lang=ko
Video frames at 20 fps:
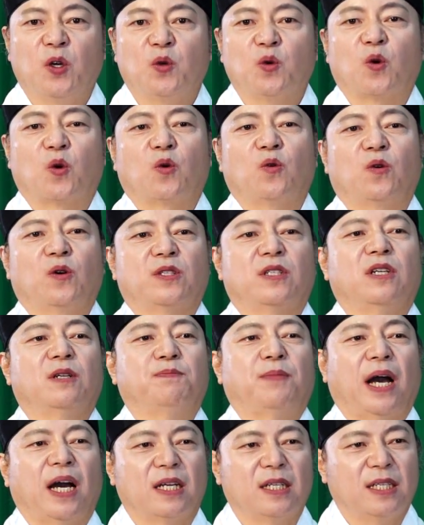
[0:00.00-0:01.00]
이런
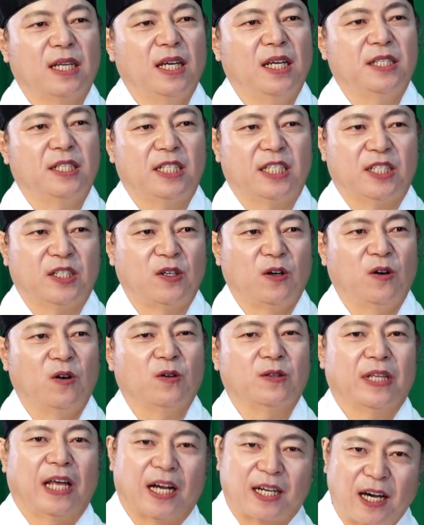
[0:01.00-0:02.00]
것을 바르게
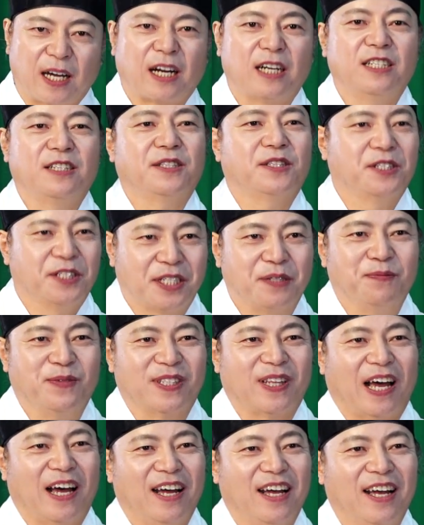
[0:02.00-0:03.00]
지켜 나가라는 뜻입니다.